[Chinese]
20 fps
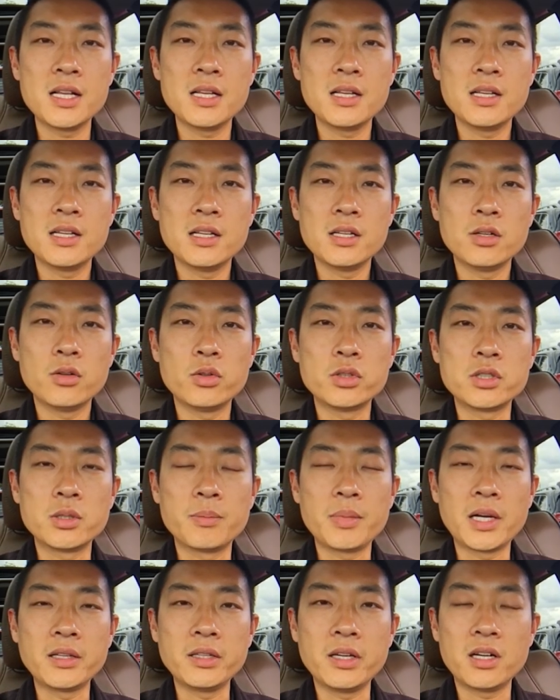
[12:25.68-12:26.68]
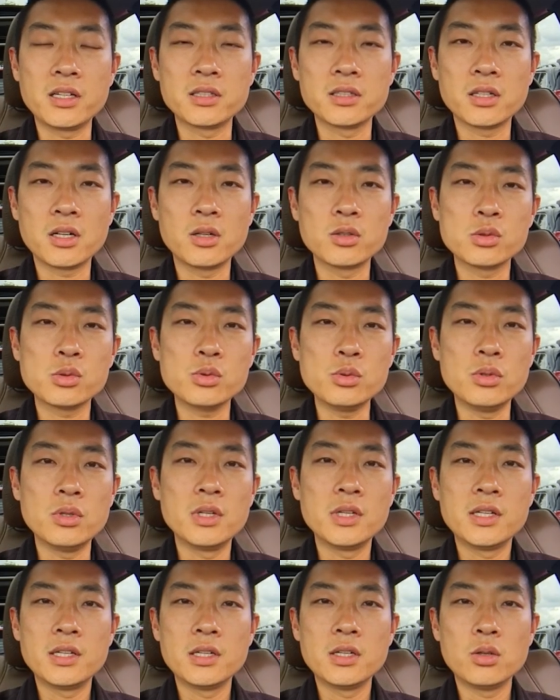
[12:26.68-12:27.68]
或者8.2的高速，
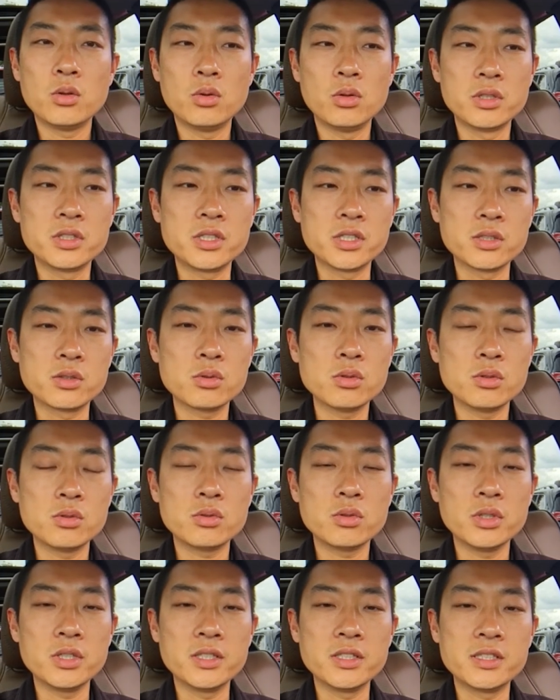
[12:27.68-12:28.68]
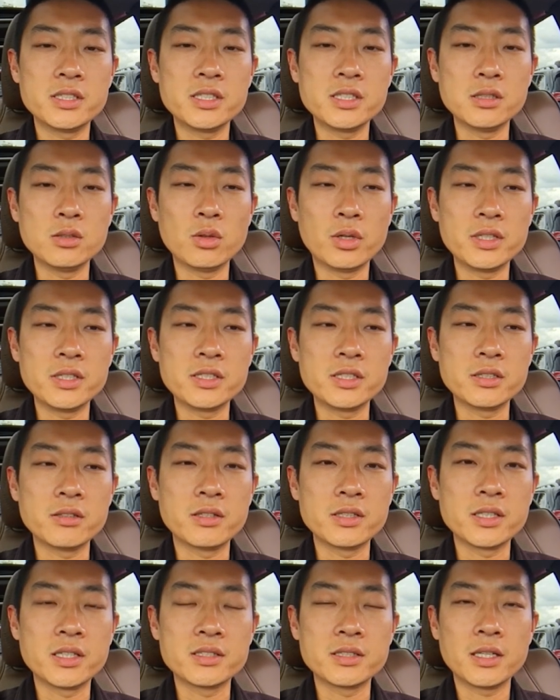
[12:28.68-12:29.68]
或者最极端的情况下，
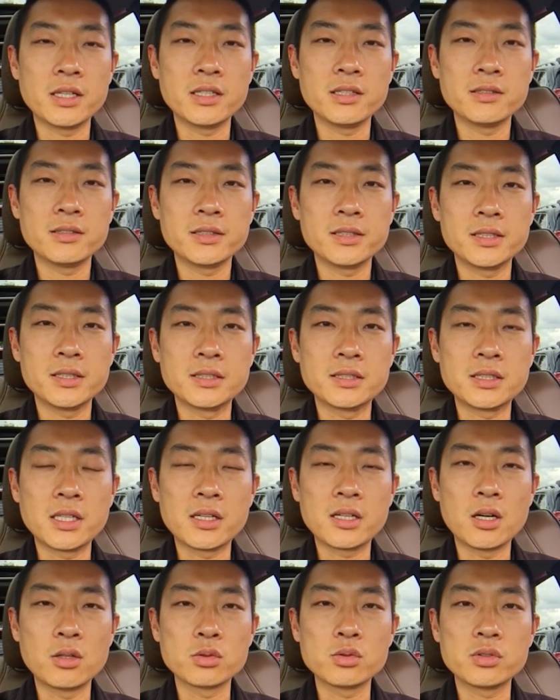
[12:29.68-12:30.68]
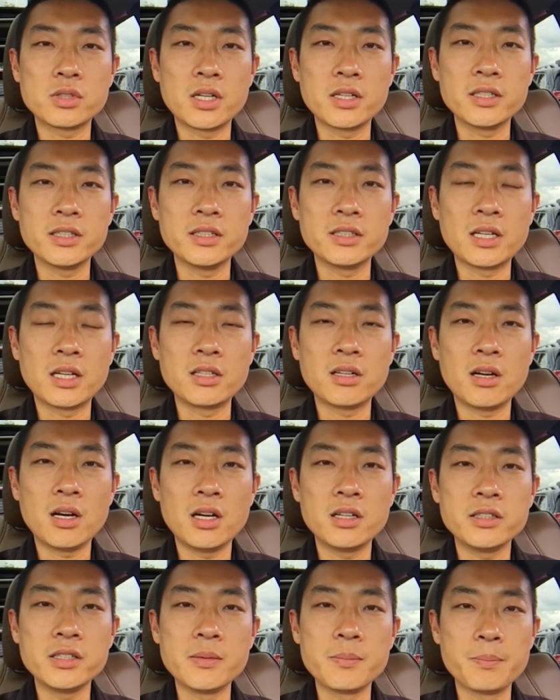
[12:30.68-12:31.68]
在高速上可以达到
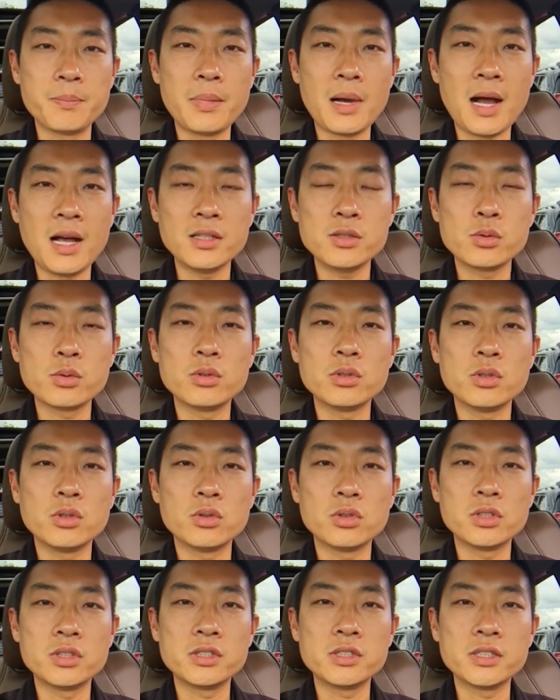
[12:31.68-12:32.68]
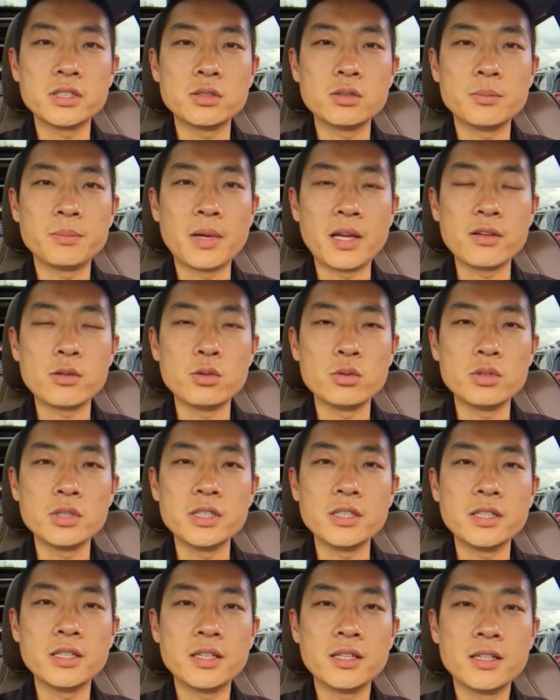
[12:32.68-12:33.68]
2.8左右的这个100公里
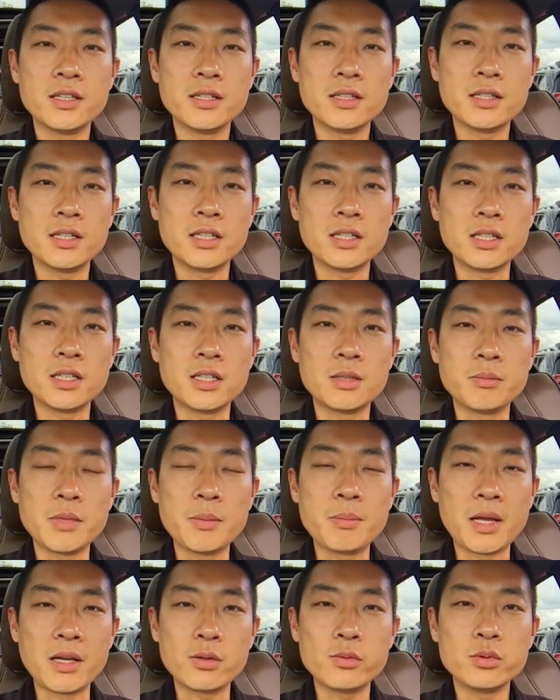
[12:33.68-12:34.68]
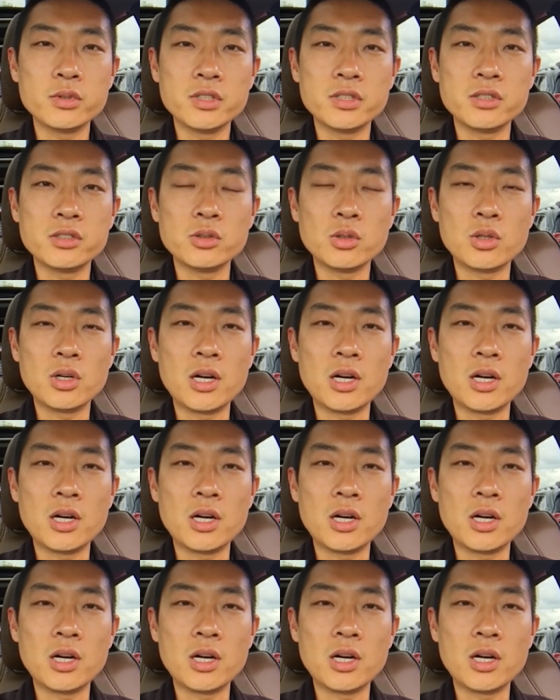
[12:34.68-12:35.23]
啊、每100公里的油耗。